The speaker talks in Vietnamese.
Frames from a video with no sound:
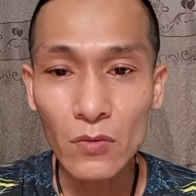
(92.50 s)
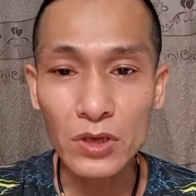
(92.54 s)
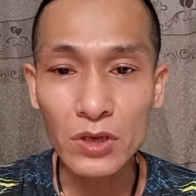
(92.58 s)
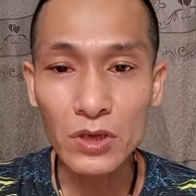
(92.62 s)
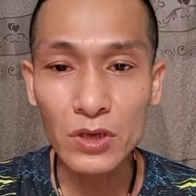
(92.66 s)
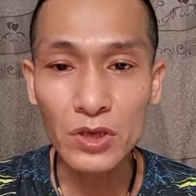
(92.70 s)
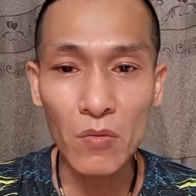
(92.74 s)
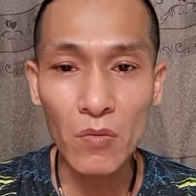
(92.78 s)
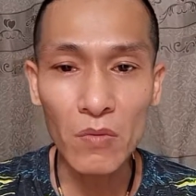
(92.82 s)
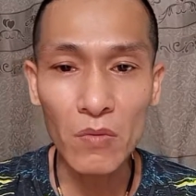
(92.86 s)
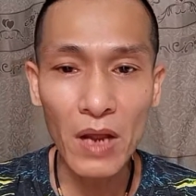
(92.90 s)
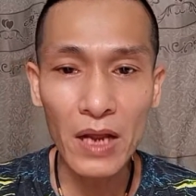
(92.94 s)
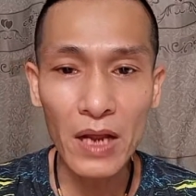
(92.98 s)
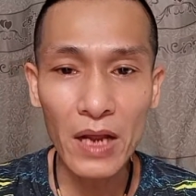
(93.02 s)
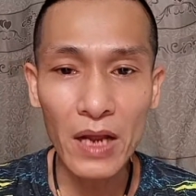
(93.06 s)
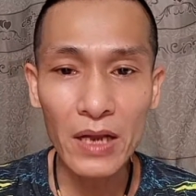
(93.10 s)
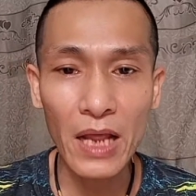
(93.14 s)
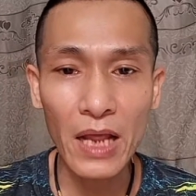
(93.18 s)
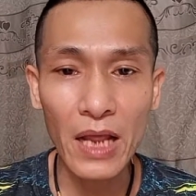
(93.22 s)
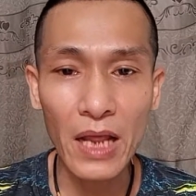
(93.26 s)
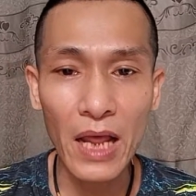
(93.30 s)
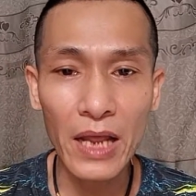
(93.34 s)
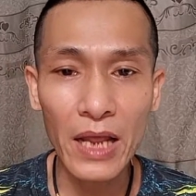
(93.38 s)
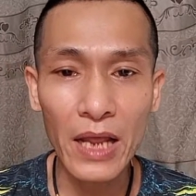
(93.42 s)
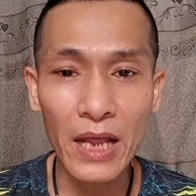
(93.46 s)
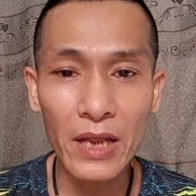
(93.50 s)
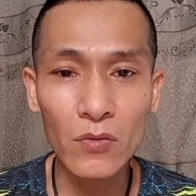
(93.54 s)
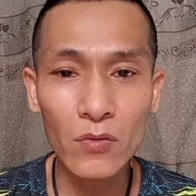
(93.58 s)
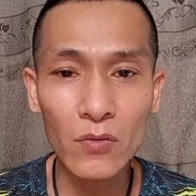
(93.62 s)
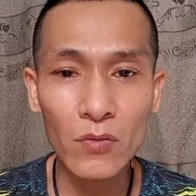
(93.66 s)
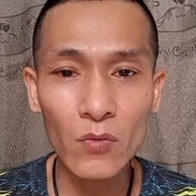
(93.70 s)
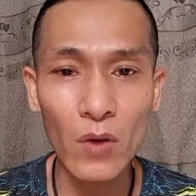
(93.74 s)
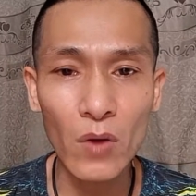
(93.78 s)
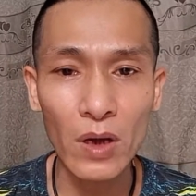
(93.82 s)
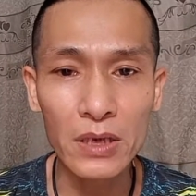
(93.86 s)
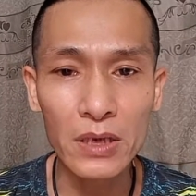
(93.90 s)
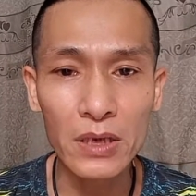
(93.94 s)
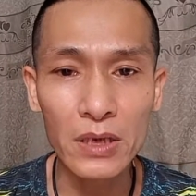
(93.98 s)
Cuộc sống 2 nhà 2
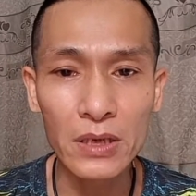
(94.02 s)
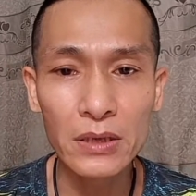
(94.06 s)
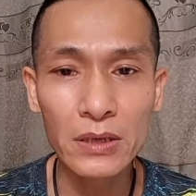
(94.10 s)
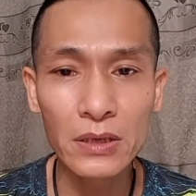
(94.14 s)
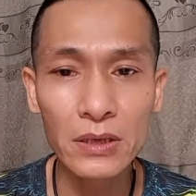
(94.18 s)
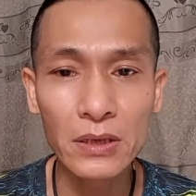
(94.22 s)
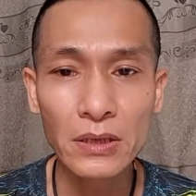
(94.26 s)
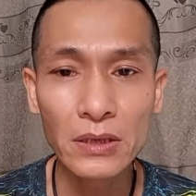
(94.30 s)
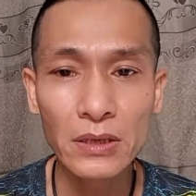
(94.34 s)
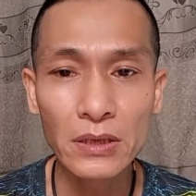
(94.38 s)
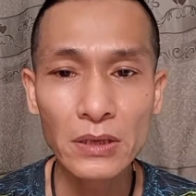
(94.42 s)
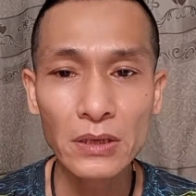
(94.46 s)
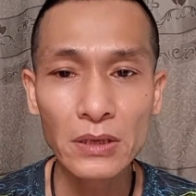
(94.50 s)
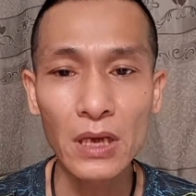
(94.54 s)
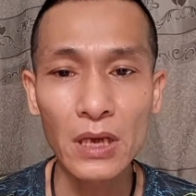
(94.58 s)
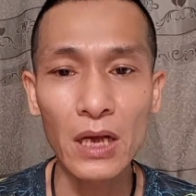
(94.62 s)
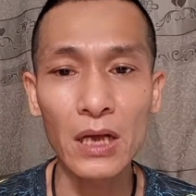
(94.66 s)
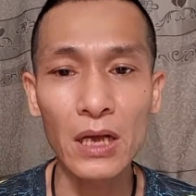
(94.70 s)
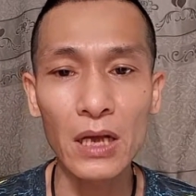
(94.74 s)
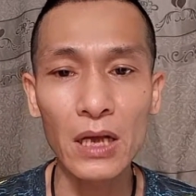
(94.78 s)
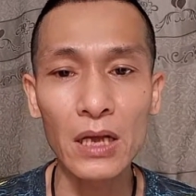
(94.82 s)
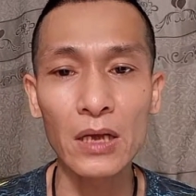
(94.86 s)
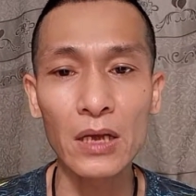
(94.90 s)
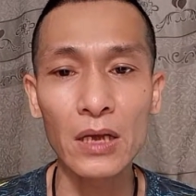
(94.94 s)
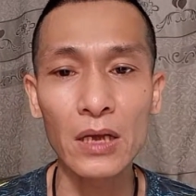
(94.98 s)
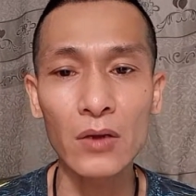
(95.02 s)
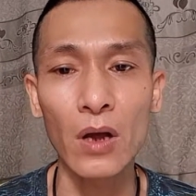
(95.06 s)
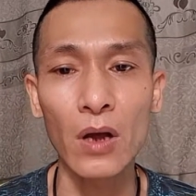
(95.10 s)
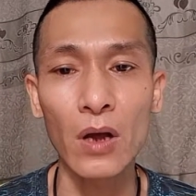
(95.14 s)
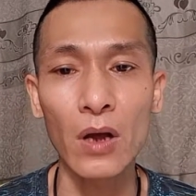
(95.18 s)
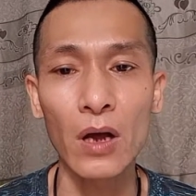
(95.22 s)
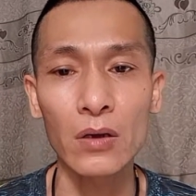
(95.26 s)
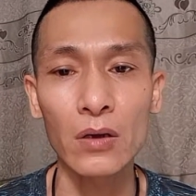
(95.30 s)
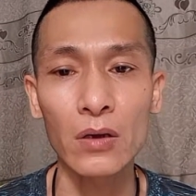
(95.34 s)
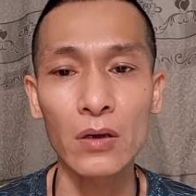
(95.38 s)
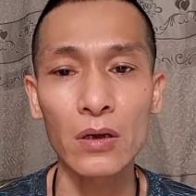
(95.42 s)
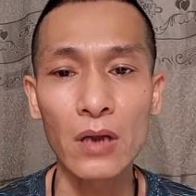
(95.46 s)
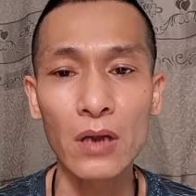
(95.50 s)
Quảng Linh à,
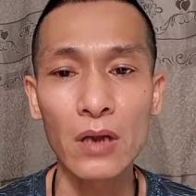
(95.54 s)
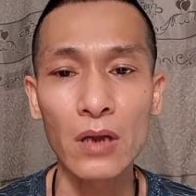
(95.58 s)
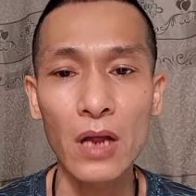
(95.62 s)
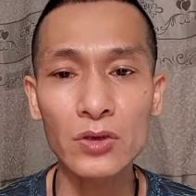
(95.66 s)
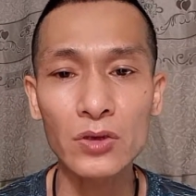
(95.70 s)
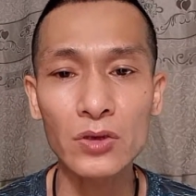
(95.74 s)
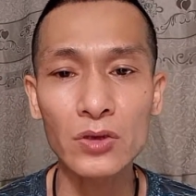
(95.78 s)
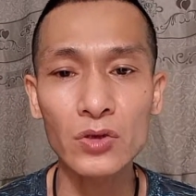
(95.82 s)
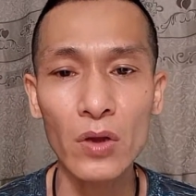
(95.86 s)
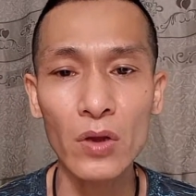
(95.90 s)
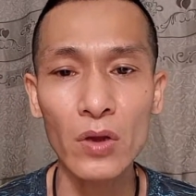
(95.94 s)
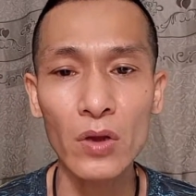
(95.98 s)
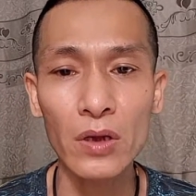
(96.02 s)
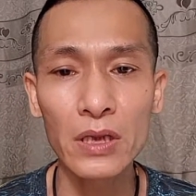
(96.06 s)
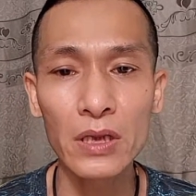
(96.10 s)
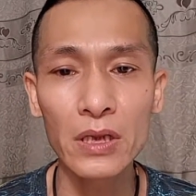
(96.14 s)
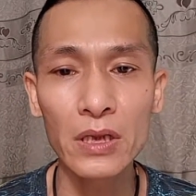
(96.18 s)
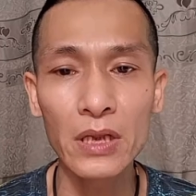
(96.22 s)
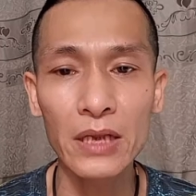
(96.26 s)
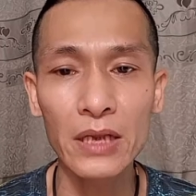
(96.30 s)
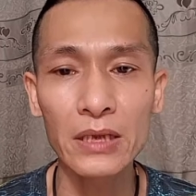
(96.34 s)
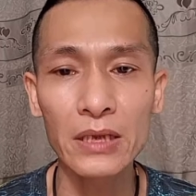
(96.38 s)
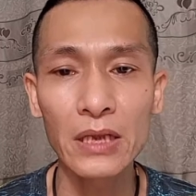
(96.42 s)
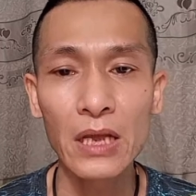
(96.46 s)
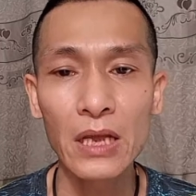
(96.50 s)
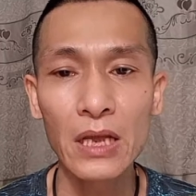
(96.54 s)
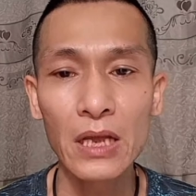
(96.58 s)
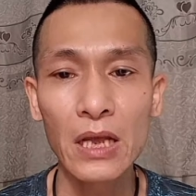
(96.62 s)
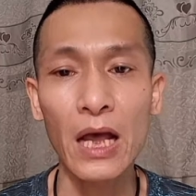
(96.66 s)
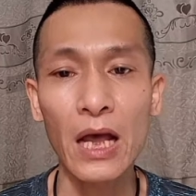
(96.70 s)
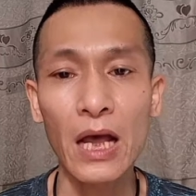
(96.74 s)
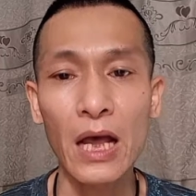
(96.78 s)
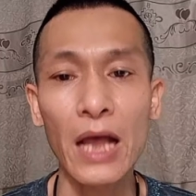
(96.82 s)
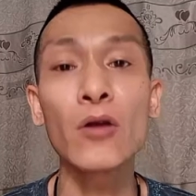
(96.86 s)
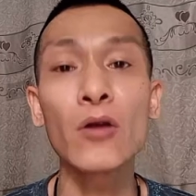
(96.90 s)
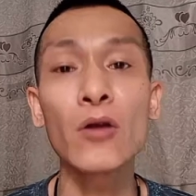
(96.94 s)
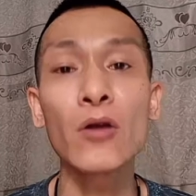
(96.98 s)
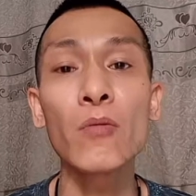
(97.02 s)
ở à, Hang Son đi anh.
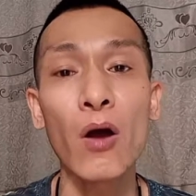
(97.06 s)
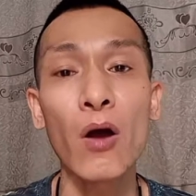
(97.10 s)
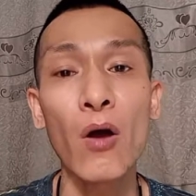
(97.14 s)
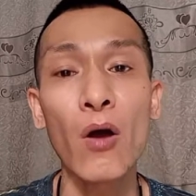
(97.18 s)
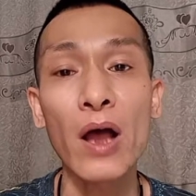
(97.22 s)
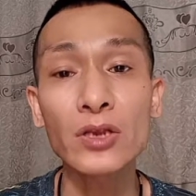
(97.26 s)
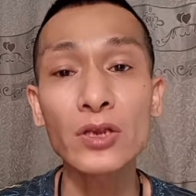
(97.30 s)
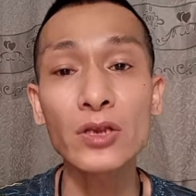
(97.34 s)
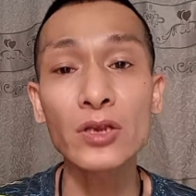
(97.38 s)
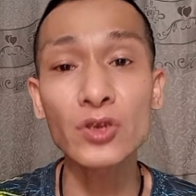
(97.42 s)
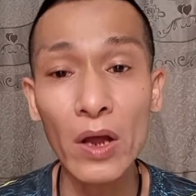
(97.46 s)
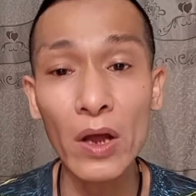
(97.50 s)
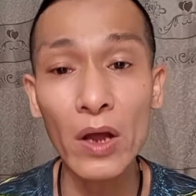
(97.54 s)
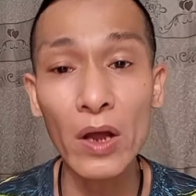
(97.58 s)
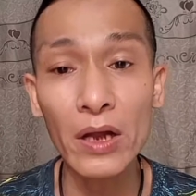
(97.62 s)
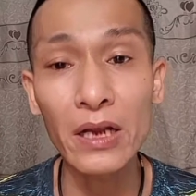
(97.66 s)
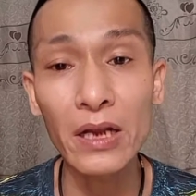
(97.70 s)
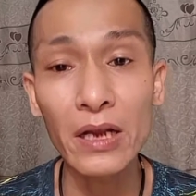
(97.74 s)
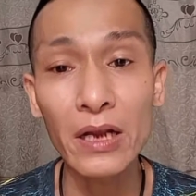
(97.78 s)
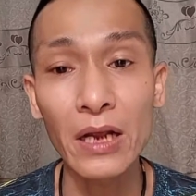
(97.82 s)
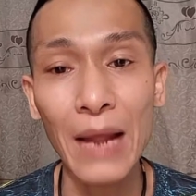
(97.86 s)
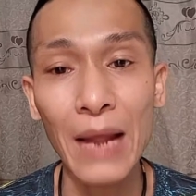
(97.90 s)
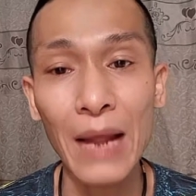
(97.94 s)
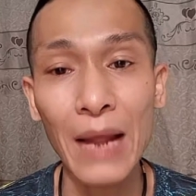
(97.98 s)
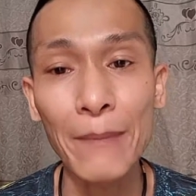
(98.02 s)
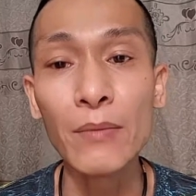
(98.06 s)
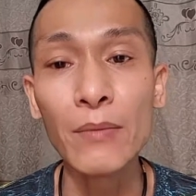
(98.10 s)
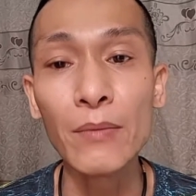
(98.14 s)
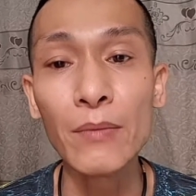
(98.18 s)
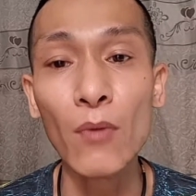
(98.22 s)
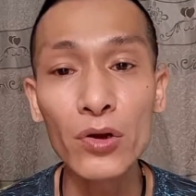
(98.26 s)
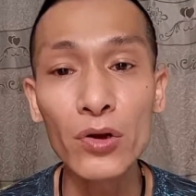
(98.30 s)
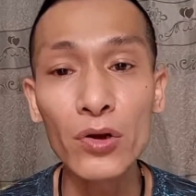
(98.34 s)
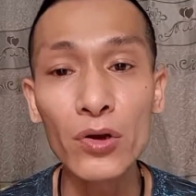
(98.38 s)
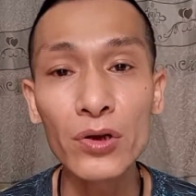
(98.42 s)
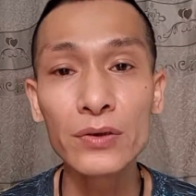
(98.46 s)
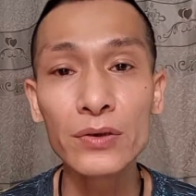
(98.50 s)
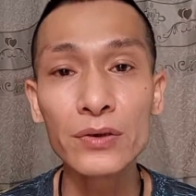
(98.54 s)
À, anh không ở Hang Son, anh ở Lám
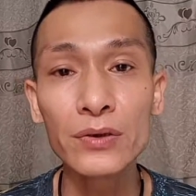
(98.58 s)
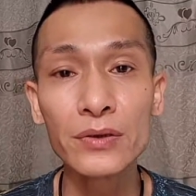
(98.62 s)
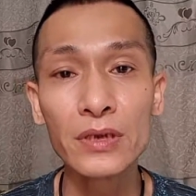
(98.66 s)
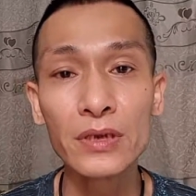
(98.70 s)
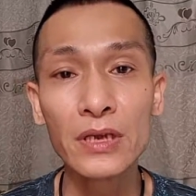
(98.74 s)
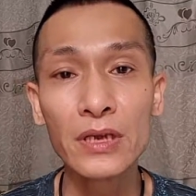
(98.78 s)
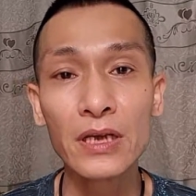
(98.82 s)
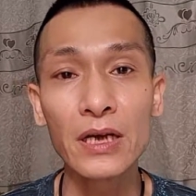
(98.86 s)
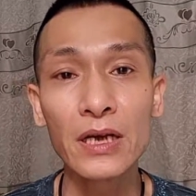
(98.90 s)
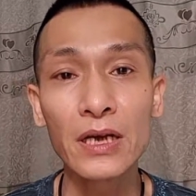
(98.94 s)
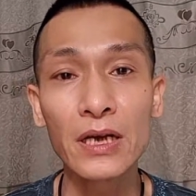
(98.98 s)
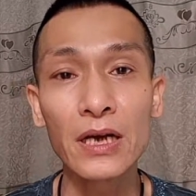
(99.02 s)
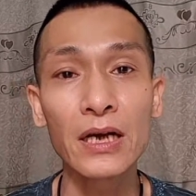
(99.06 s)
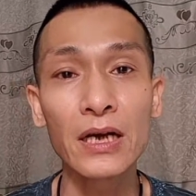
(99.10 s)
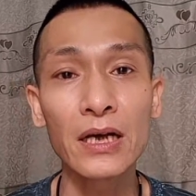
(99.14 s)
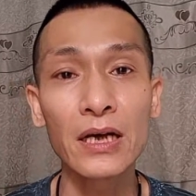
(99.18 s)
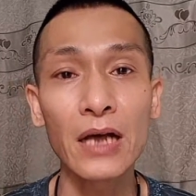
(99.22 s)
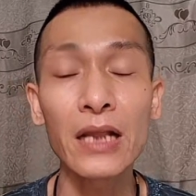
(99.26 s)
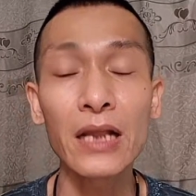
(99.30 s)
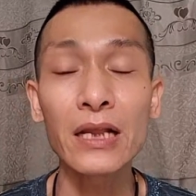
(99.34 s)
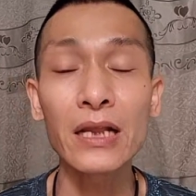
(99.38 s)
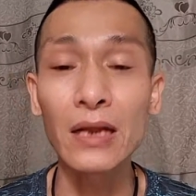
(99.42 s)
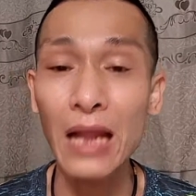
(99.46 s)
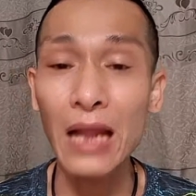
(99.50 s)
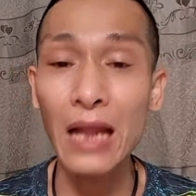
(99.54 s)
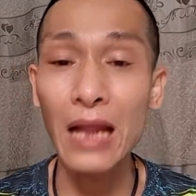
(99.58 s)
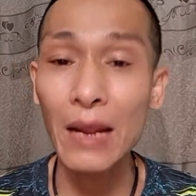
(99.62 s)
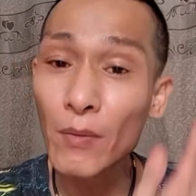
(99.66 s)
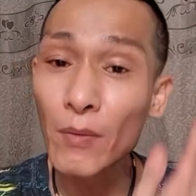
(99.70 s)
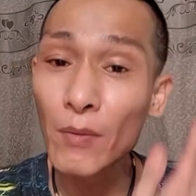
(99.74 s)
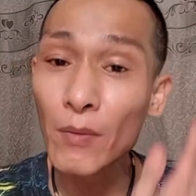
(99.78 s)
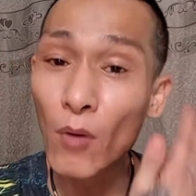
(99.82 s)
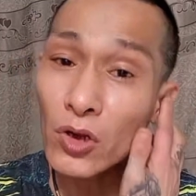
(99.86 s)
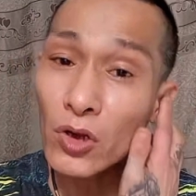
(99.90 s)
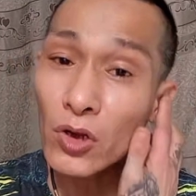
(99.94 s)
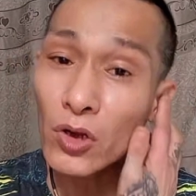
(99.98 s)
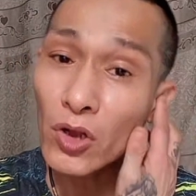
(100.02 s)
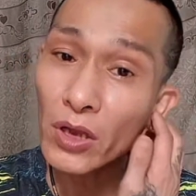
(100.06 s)
14. À, anh ở Lám
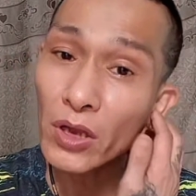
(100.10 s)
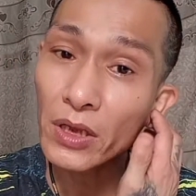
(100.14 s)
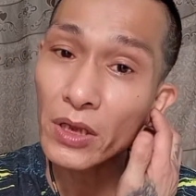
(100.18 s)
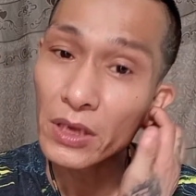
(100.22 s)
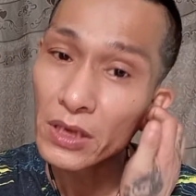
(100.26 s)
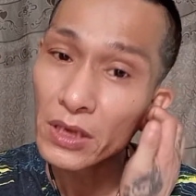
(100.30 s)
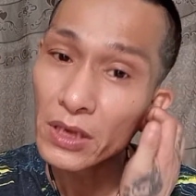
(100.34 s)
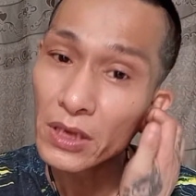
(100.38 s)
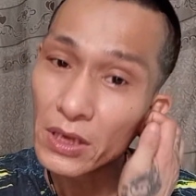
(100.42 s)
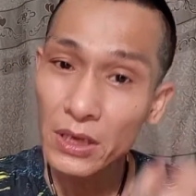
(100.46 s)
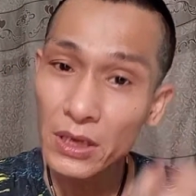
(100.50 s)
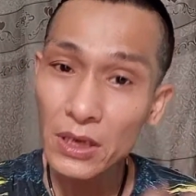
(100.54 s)
14 thôi.